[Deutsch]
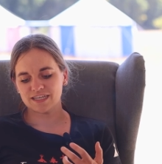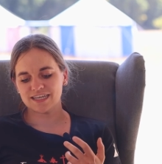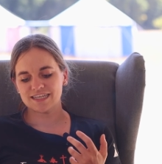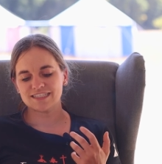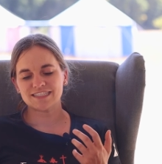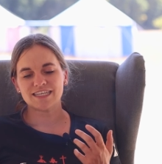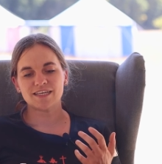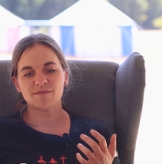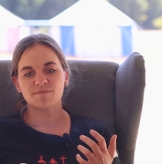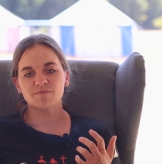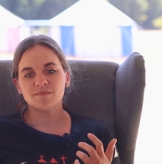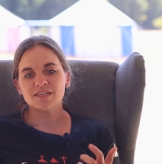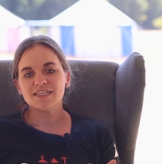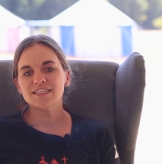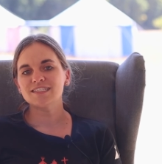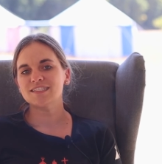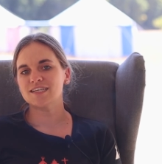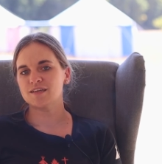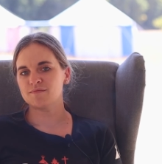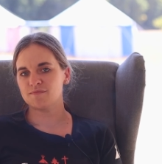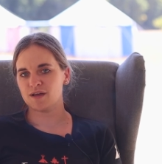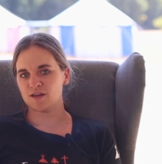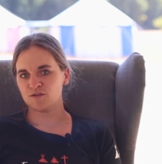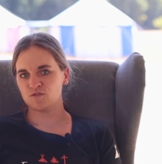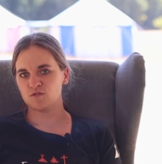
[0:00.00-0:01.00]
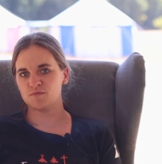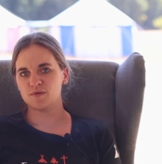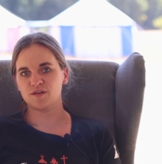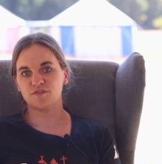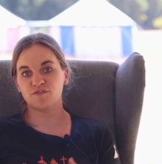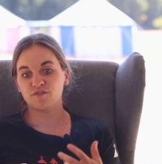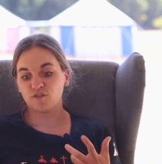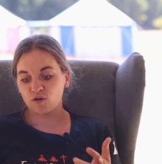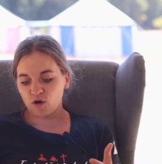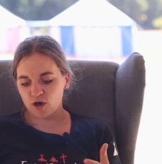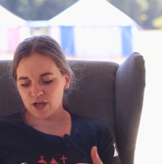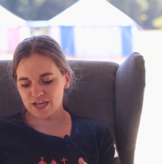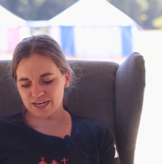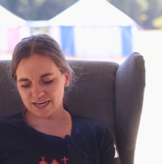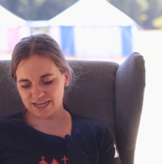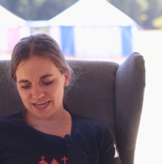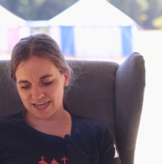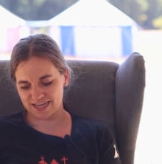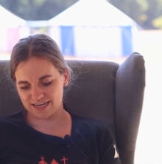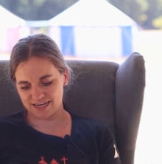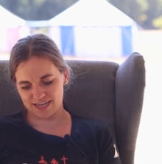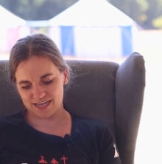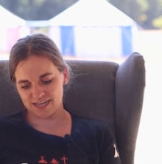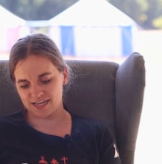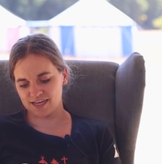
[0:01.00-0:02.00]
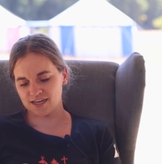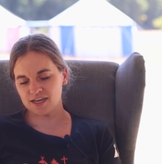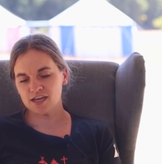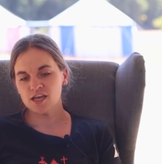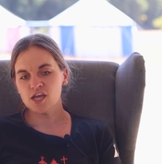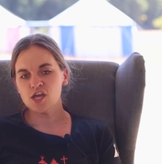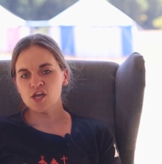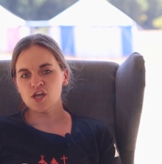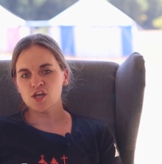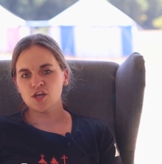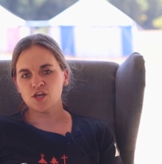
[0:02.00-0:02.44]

geht eben nicht immer nur mit Freude einher,